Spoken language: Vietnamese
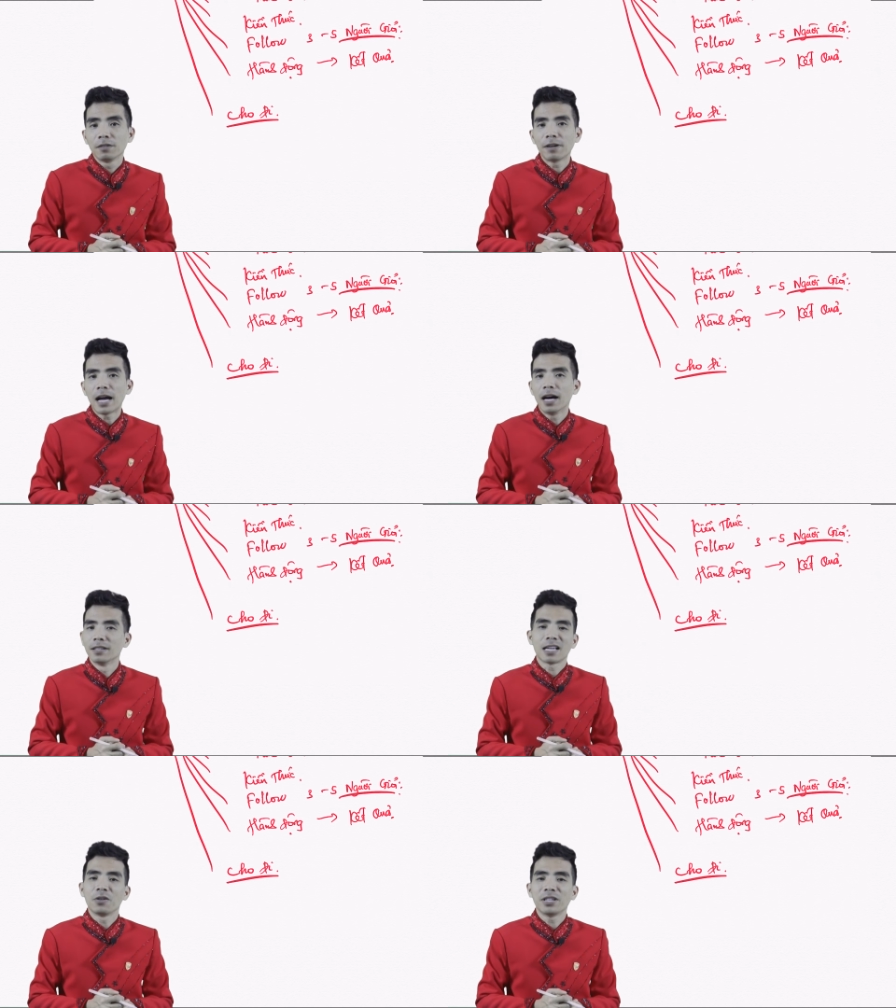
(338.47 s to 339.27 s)
và
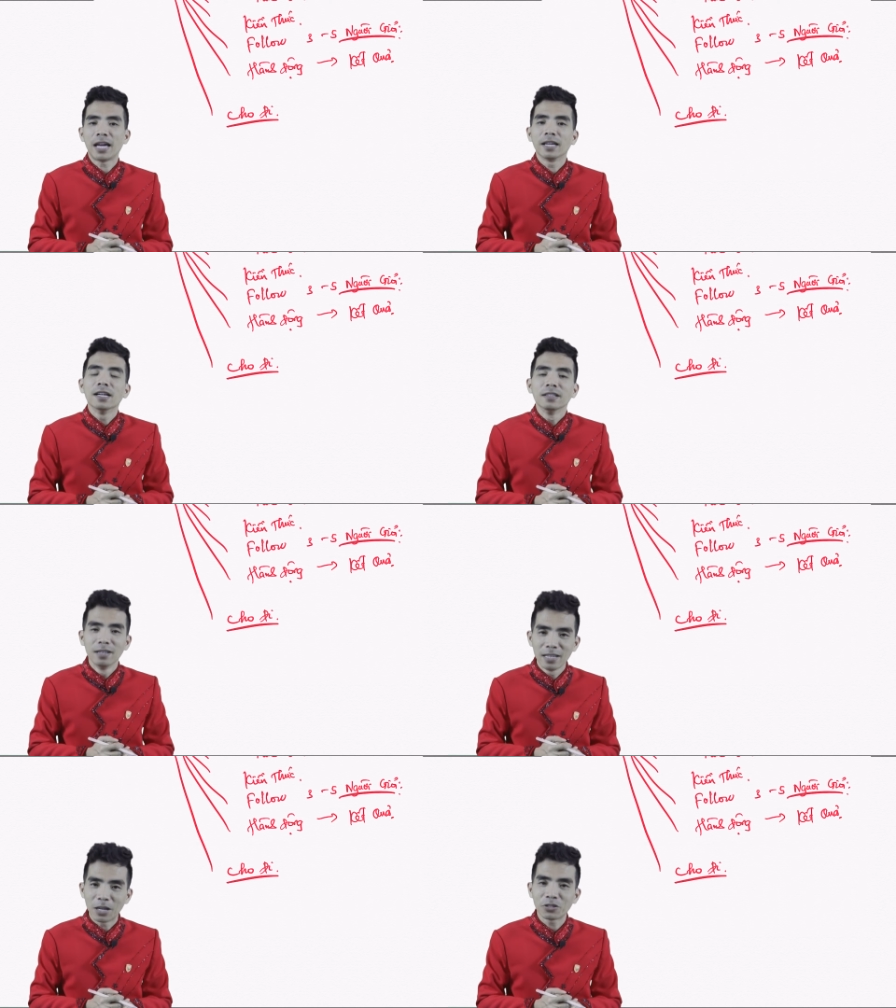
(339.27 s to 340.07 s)
ở xã hội này
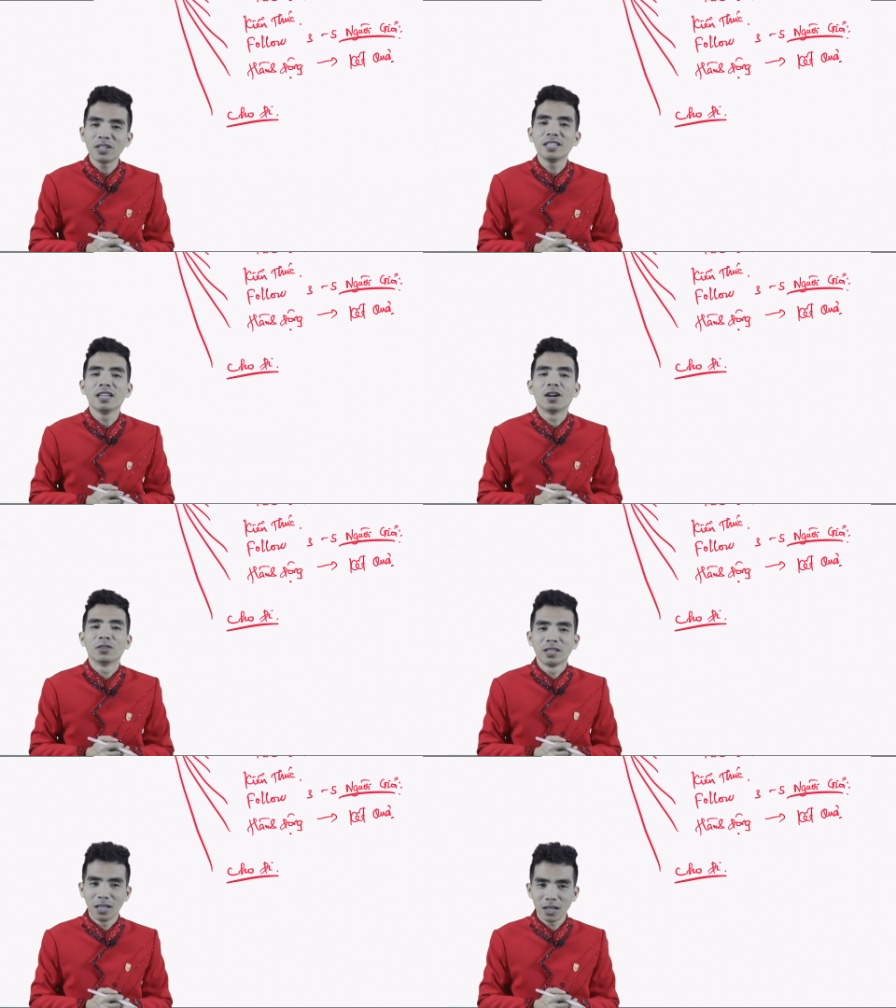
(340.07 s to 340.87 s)
người nào cho đi nhiều
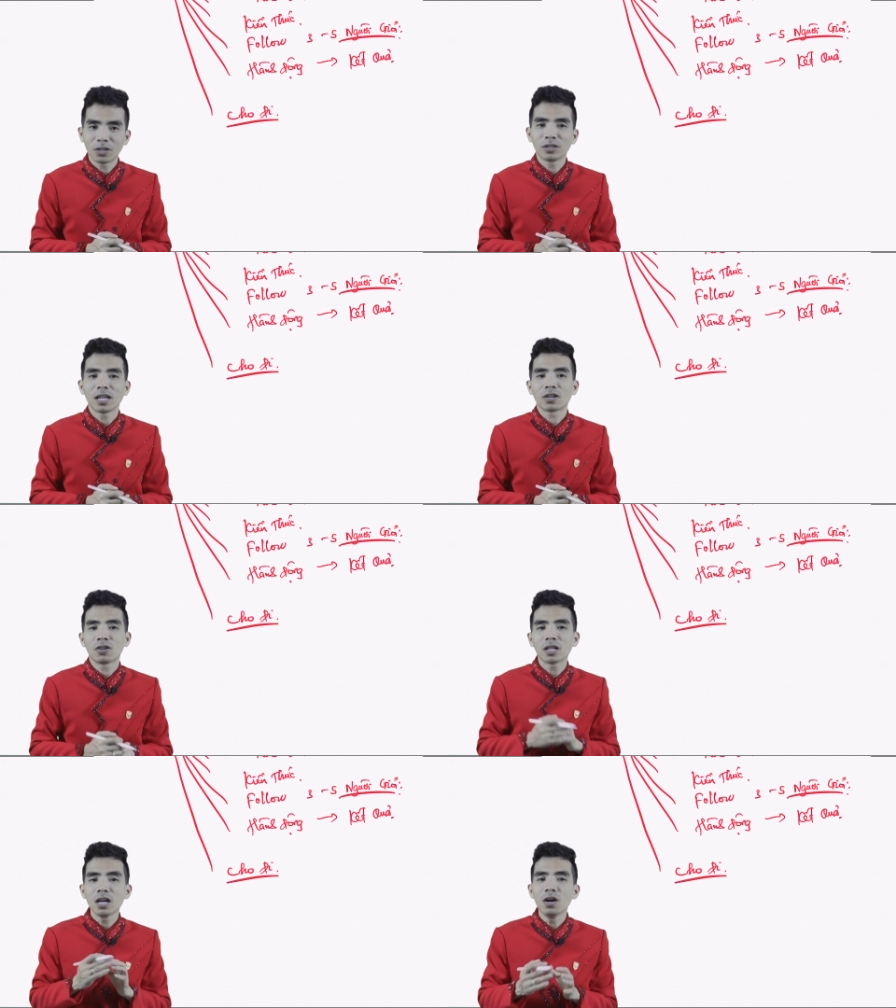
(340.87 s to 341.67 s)
người đấy có thể
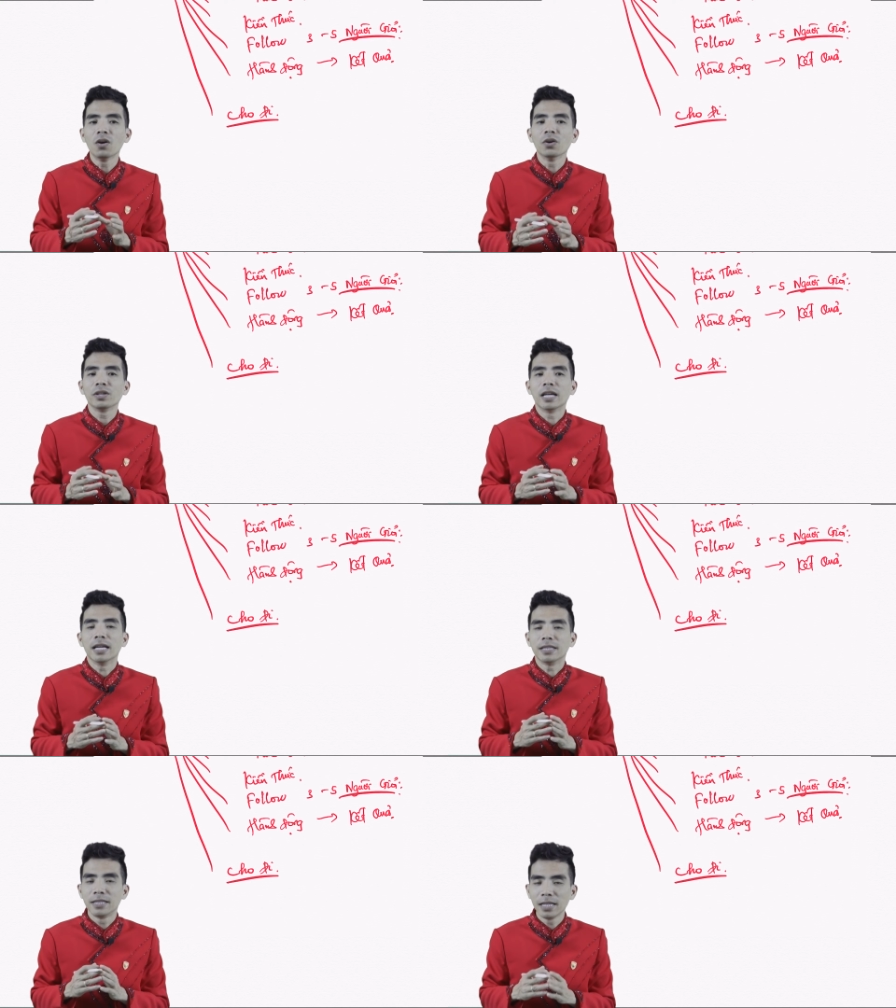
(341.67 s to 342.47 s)
có cơ hội để
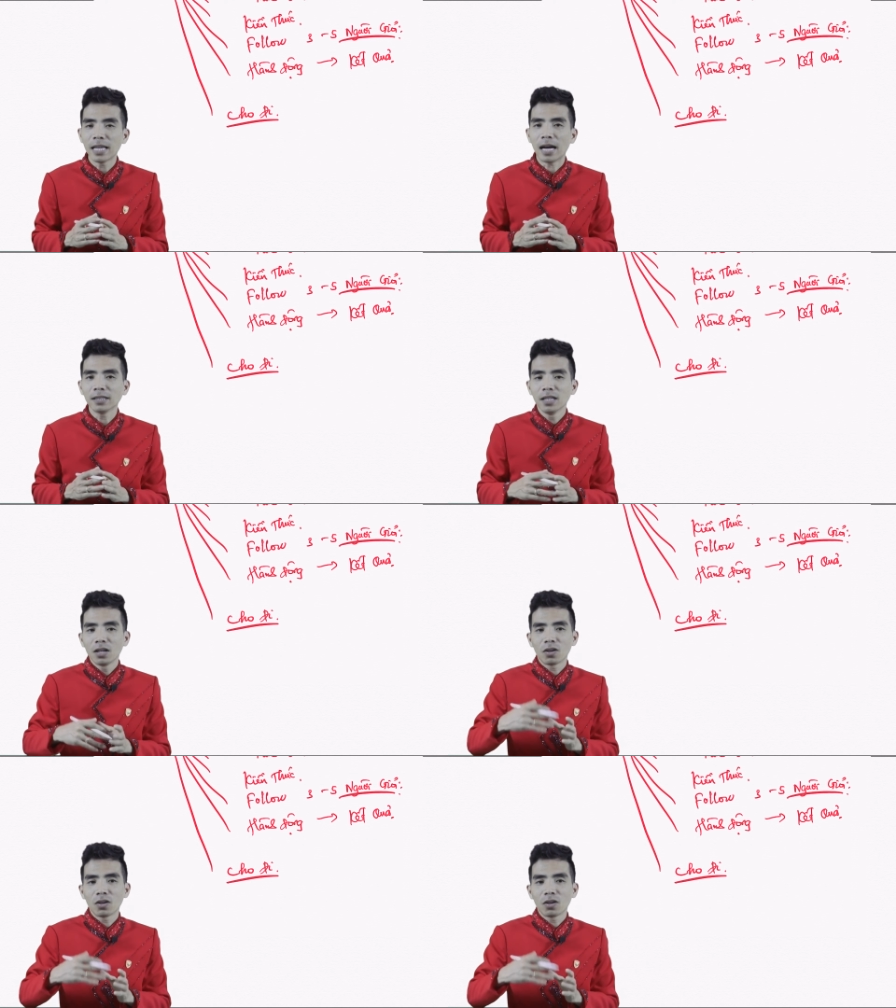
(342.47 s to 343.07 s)
chiến thắng